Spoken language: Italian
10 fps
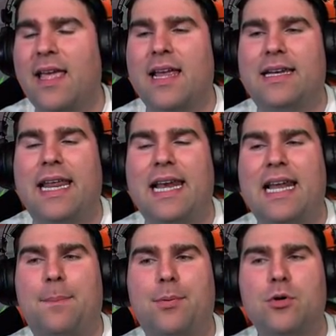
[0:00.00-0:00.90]
nella
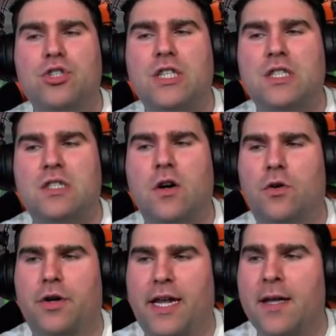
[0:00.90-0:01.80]

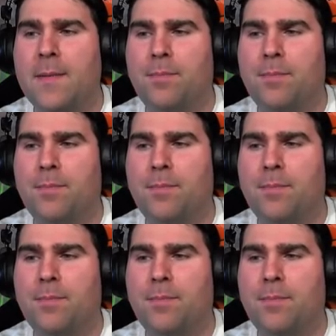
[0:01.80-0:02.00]
posizione